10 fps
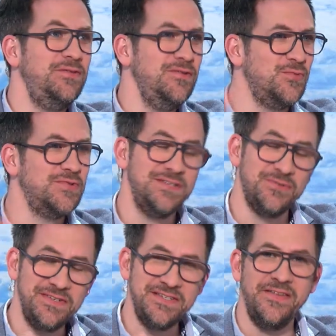méthode
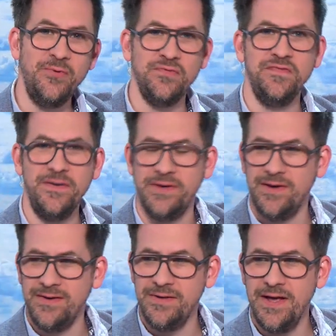Montessori. C'est évidemment une femme
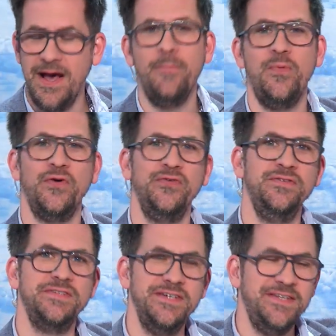euh,
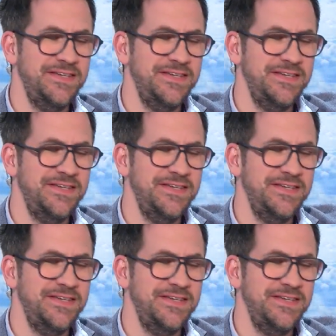importante qui